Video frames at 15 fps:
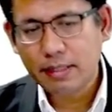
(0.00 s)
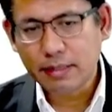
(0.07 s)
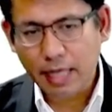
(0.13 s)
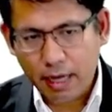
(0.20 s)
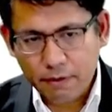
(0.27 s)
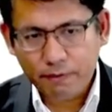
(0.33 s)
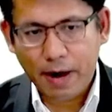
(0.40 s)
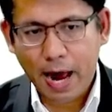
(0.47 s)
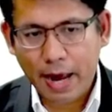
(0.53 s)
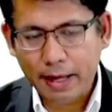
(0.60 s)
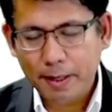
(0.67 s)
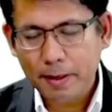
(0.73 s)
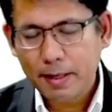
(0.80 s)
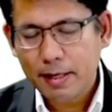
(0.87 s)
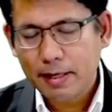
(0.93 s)
แต่ละฝ่าย
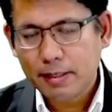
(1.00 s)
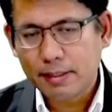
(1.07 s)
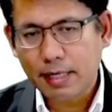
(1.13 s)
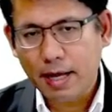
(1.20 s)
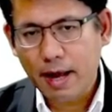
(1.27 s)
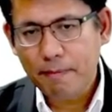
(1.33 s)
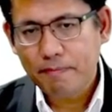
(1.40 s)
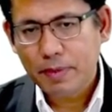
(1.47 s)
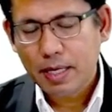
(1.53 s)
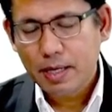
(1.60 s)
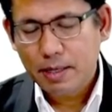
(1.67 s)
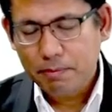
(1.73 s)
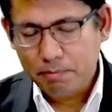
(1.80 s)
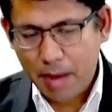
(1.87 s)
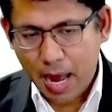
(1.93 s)
นะครับ
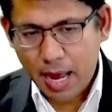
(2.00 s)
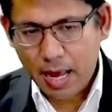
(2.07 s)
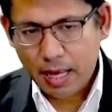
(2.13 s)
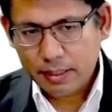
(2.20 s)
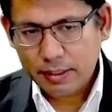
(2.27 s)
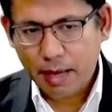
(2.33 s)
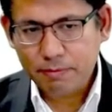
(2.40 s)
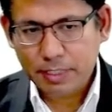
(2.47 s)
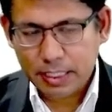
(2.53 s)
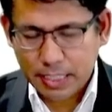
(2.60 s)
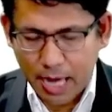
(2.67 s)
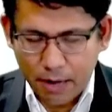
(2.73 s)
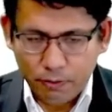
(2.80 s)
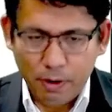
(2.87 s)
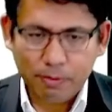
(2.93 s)
มาทำสัญ
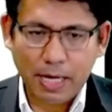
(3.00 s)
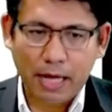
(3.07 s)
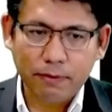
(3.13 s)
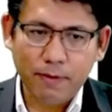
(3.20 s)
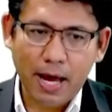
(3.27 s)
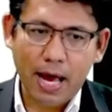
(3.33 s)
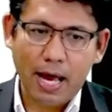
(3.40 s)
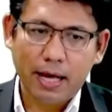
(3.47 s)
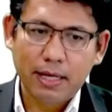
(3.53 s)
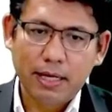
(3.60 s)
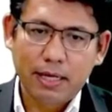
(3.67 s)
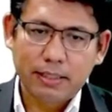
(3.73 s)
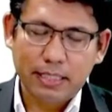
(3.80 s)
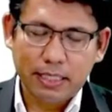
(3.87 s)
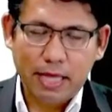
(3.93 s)
ญาร่วมกันว่า
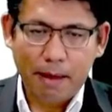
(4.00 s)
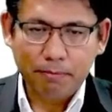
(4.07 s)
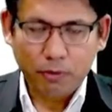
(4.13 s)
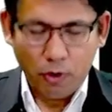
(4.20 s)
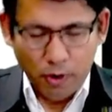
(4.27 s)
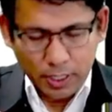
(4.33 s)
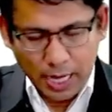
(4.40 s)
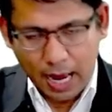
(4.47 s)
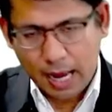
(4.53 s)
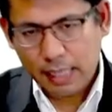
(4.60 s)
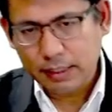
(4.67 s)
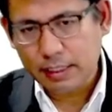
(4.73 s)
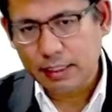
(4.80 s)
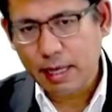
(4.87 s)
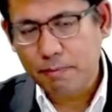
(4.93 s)
จะทำโครงการ
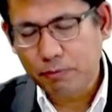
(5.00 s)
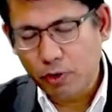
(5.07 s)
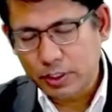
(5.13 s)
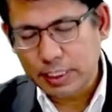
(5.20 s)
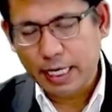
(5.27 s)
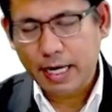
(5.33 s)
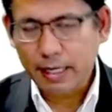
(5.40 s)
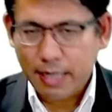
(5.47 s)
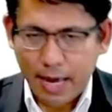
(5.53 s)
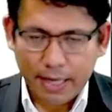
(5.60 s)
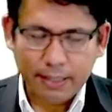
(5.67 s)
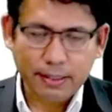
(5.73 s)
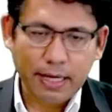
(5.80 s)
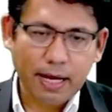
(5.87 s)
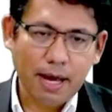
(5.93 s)
จะทำโปรเจกต์อะไร
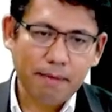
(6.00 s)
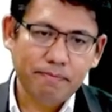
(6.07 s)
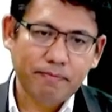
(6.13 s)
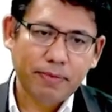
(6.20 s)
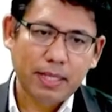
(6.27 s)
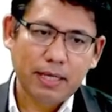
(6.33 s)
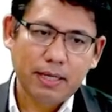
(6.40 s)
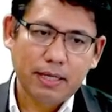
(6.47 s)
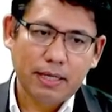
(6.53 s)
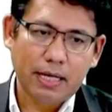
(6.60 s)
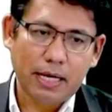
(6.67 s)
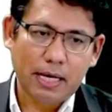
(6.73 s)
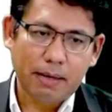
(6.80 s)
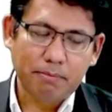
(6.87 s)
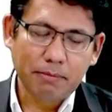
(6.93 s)
นะครับ
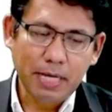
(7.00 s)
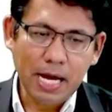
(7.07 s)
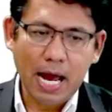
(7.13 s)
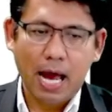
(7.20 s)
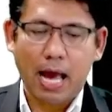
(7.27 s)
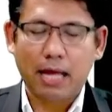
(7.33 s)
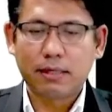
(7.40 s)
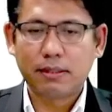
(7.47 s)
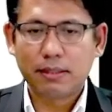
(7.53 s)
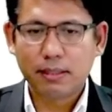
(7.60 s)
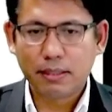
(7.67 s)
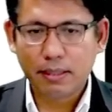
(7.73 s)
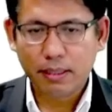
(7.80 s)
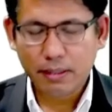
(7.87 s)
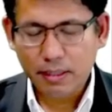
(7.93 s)
เมื่อ
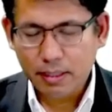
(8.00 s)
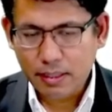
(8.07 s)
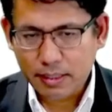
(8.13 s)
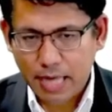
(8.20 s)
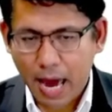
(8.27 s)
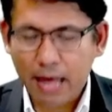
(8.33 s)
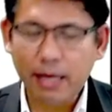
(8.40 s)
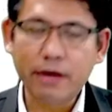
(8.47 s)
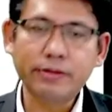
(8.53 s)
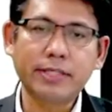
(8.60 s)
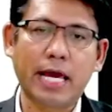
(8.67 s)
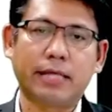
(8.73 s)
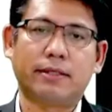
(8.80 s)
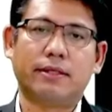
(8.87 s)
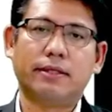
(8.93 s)
งานแล้วเส
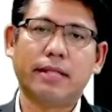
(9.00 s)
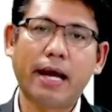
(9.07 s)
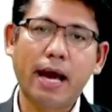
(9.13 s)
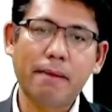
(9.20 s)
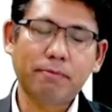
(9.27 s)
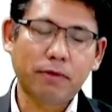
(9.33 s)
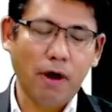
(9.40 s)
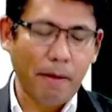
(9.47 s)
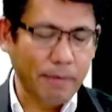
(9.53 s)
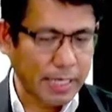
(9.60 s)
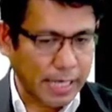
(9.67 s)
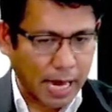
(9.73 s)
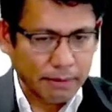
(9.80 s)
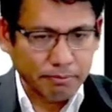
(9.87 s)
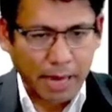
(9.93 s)
ร็จนะครับก็มี
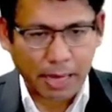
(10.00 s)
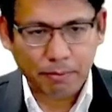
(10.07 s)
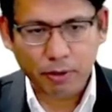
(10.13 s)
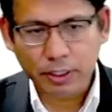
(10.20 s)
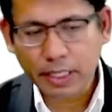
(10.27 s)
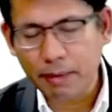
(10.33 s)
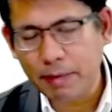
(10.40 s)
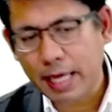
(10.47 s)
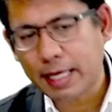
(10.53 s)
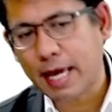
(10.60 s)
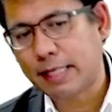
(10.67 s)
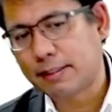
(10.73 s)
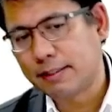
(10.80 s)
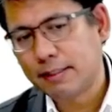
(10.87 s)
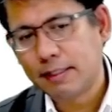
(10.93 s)
การแบ่งผลกำไรกัน